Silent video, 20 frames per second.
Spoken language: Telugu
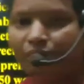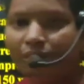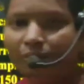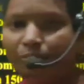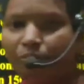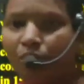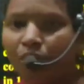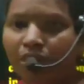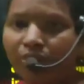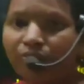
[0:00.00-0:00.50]

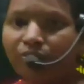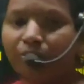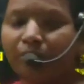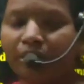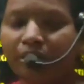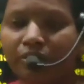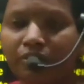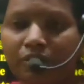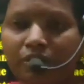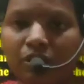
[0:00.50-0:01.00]
ఫర్ మోర్
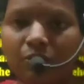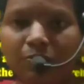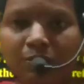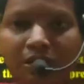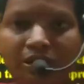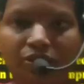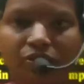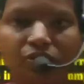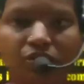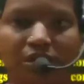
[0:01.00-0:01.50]
ఇన్ఫర్మేటివ్ వీడియోస్
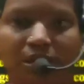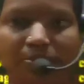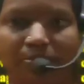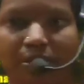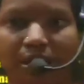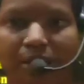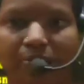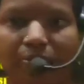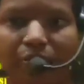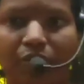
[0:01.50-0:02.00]
ప్లీజ్ డూ
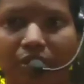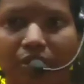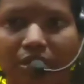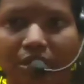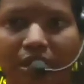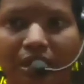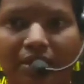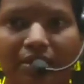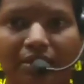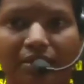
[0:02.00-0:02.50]
సబ్స్క్రైబ్ టు
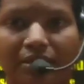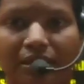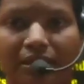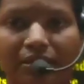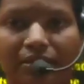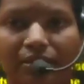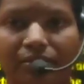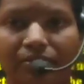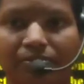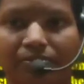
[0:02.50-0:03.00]
అవర్ ఛానల్
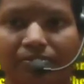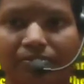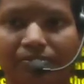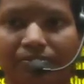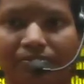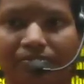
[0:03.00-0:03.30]
థ్యాంక్ యూ